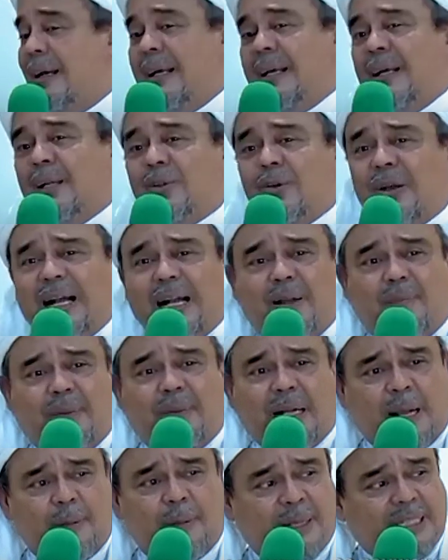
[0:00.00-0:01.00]
Itu
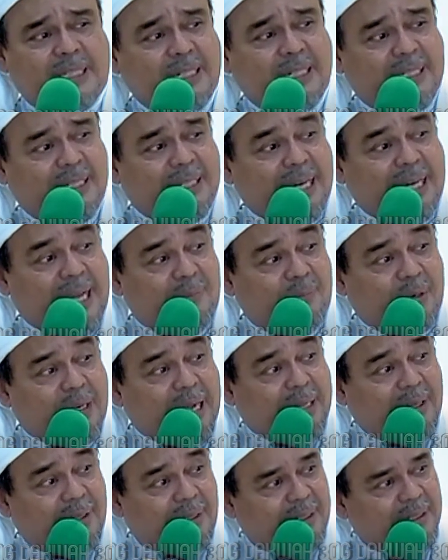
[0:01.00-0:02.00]
kalimat apa? Sindiran
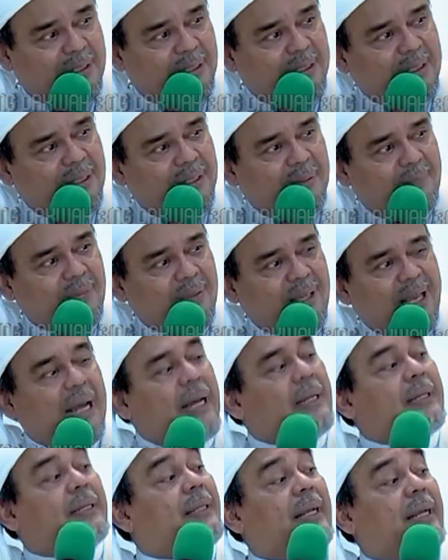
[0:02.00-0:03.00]
bukan dong?
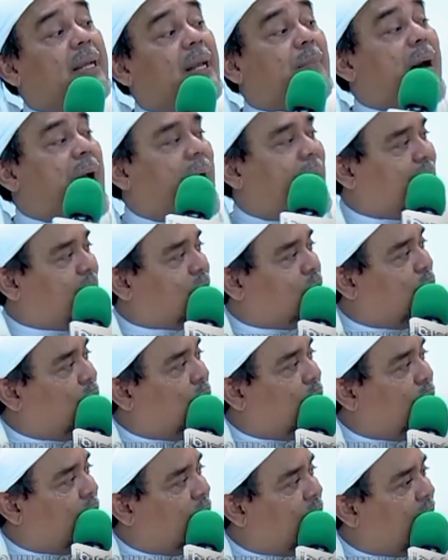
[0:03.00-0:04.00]
Artinya dia males
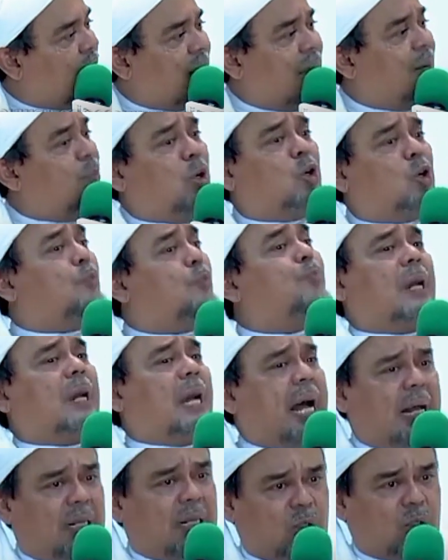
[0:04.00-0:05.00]
tuh, dia nggak mau ikut
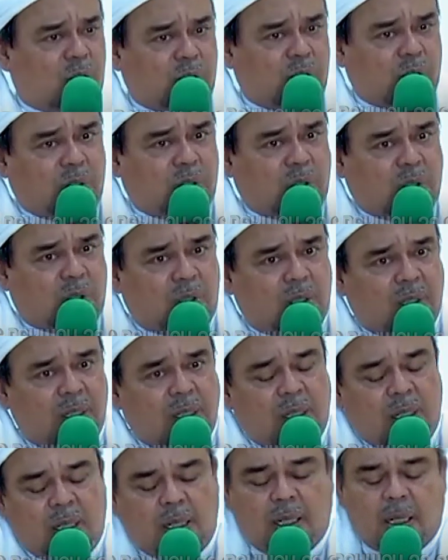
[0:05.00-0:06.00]
perang tuh.
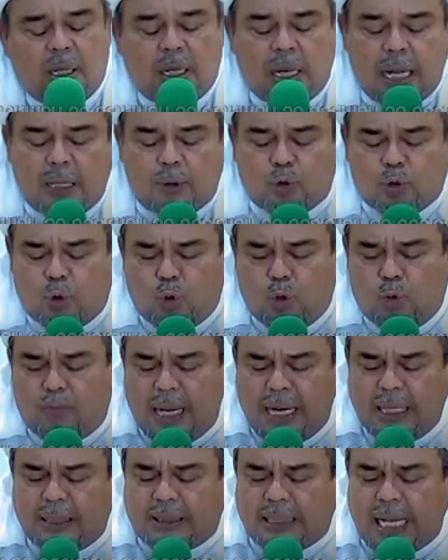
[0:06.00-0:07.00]
Nah,
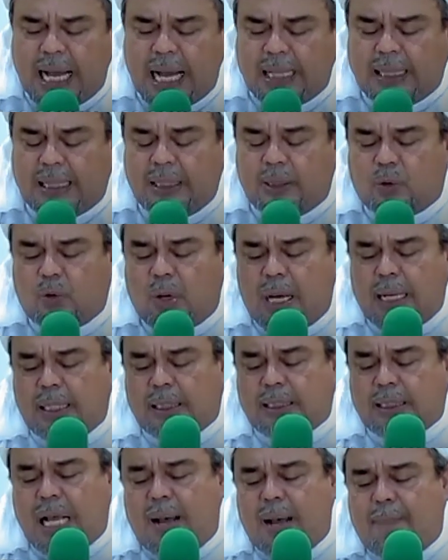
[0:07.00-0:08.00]
cuman saat itu
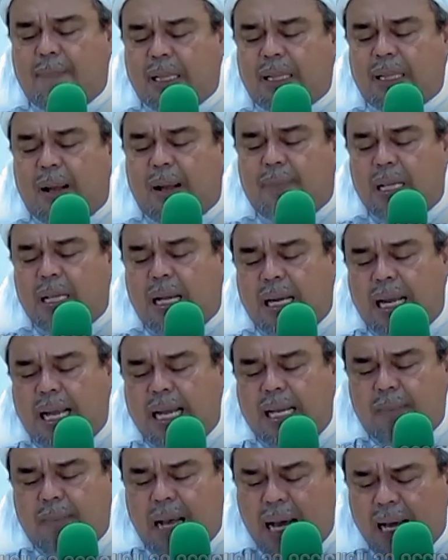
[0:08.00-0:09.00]
ada sahabat Nabi yang
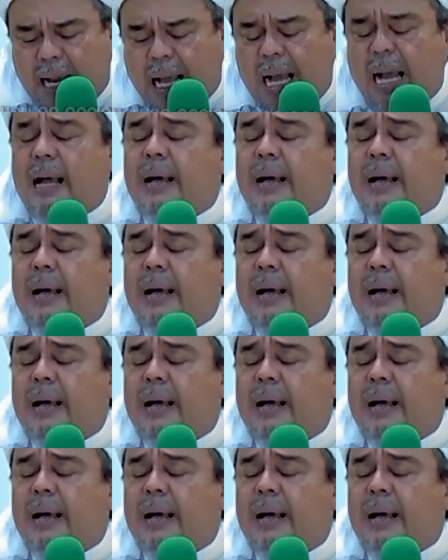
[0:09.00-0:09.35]
lain marah,